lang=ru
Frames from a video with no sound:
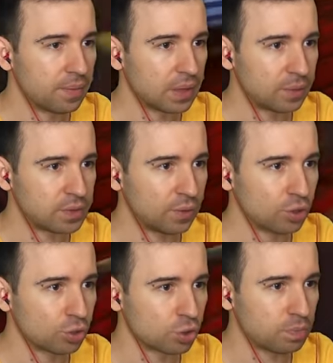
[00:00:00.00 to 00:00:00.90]
Нам всего
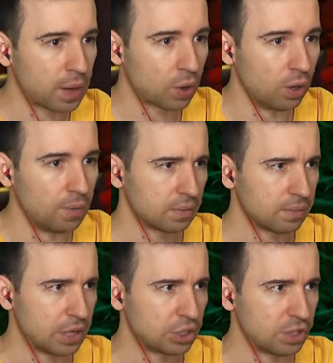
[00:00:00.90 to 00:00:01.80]
лишь нужен пароль.
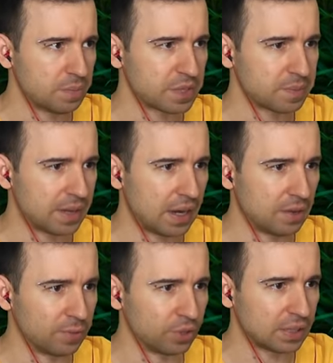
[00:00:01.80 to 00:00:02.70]
Мы еще не посмотрели
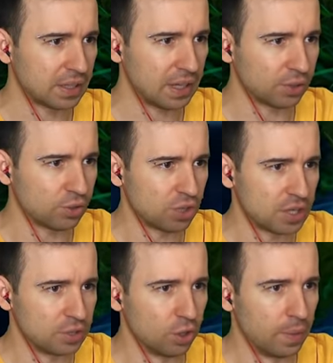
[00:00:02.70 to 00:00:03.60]
вот эту
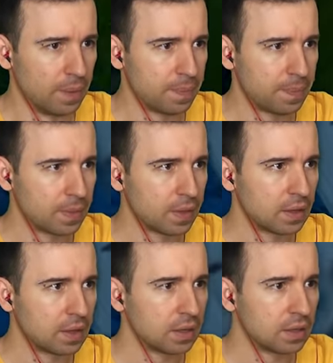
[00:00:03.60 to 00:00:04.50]
часть дома.
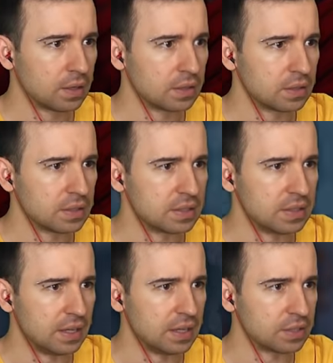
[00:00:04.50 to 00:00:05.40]

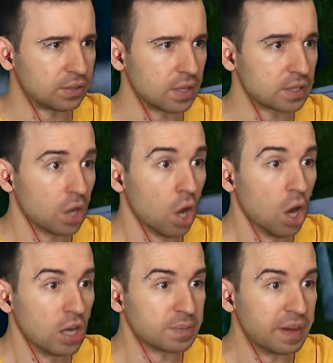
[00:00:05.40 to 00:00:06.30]
Здесь у нас...
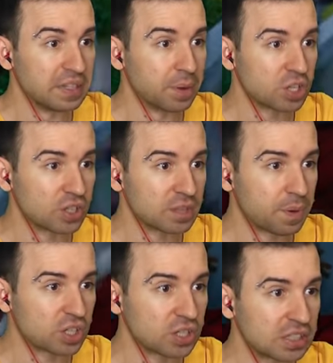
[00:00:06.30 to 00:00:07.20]
Смотрите, пожалуйста,
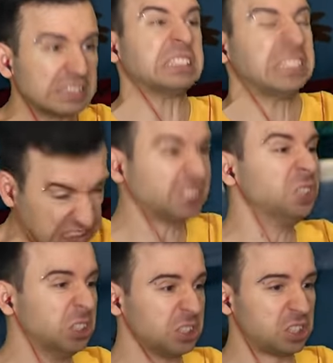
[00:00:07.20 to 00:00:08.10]
пожалуйста.
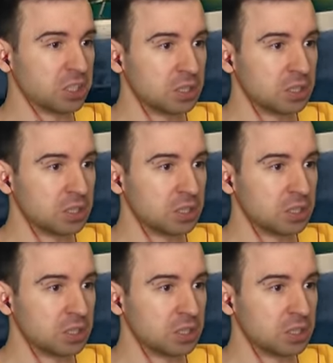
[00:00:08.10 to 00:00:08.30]
Сволочь!